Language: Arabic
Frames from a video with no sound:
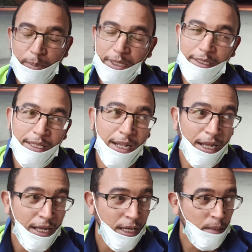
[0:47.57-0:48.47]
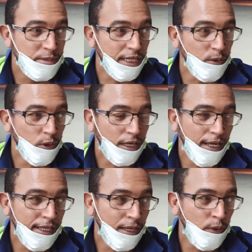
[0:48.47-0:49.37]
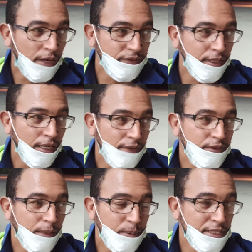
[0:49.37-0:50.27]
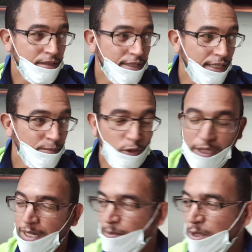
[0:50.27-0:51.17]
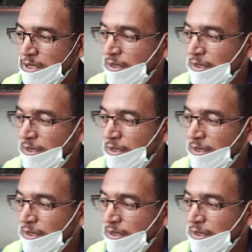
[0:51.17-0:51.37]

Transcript: بيد الله بصح الوقايه وافضل افضل بس كنت ممكن راك ماكش